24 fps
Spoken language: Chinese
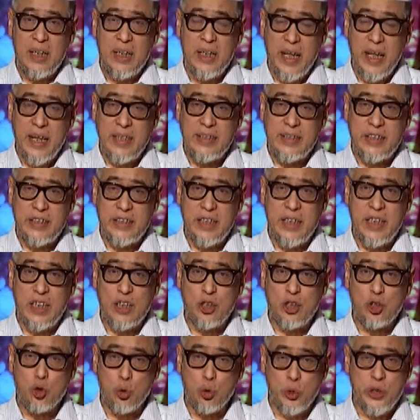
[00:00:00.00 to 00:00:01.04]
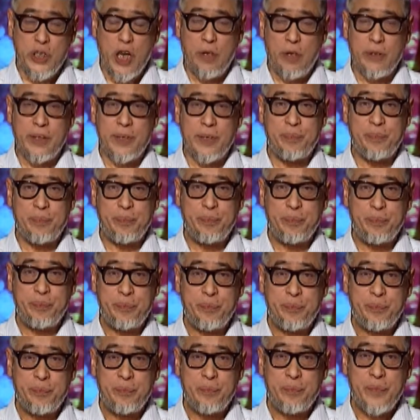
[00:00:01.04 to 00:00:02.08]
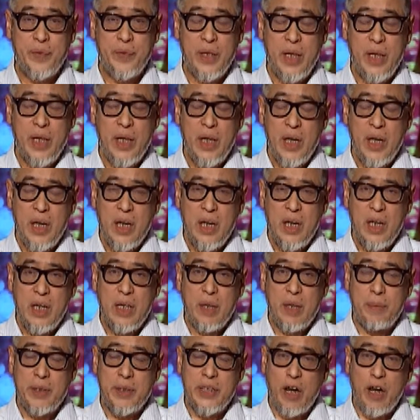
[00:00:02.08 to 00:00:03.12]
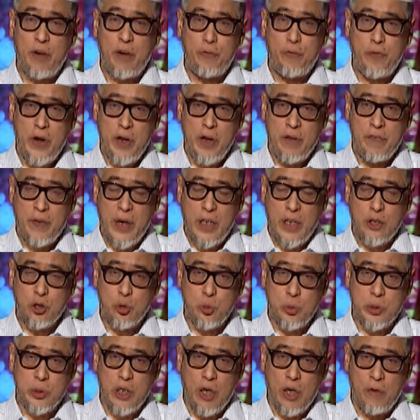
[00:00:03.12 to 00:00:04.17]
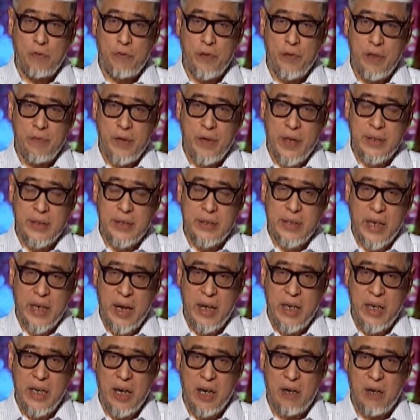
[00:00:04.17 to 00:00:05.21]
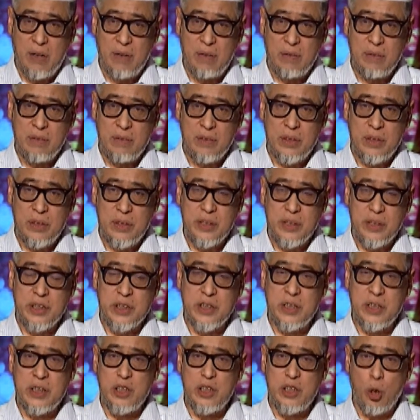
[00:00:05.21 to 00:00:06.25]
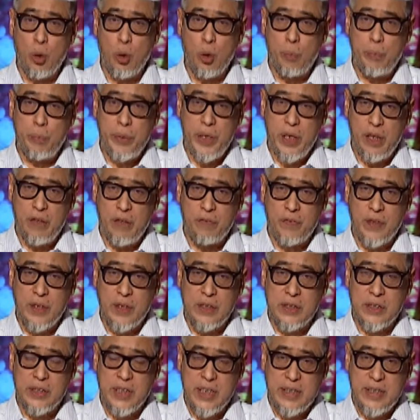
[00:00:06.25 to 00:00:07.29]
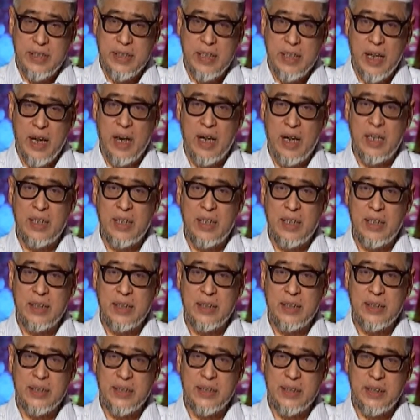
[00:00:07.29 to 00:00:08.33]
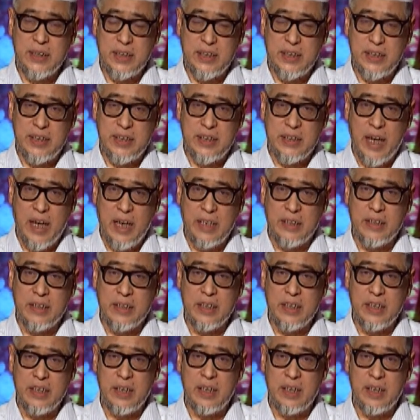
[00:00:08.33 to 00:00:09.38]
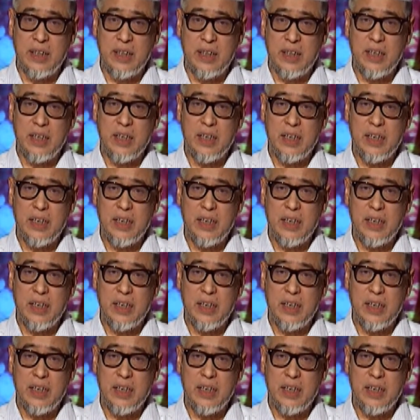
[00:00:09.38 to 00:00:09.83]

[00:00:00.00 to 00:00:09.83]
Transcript: 连接铸造，那么这个蜂房铸造蜂房的材料，只有蜜蜂身上。自己产生的